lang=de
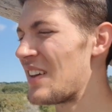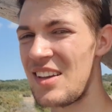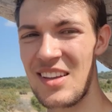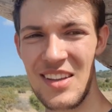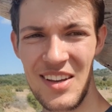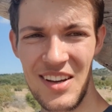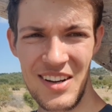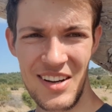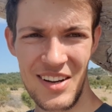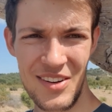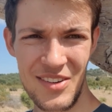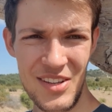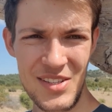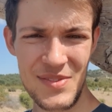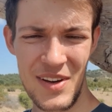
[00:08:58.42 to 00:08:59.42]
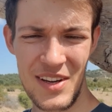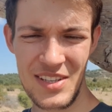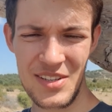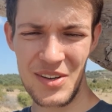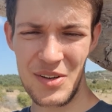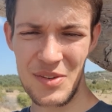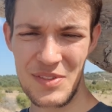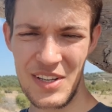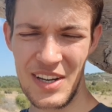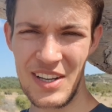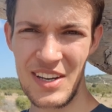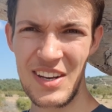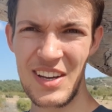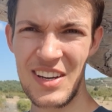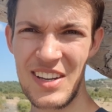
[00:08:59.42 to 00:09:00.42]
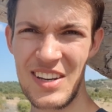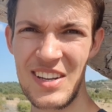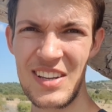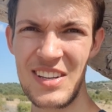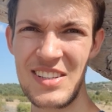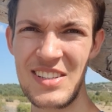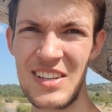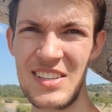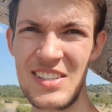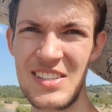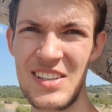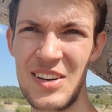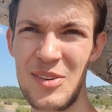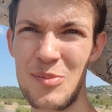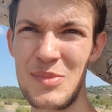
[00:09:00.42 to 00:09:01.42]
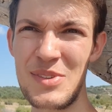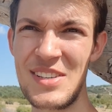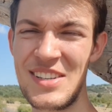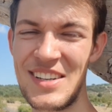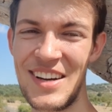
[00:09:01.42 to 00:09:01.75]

Ja, und jetzt warte ich noch auf die anderen. Ich denke, das kann noch ein bisschen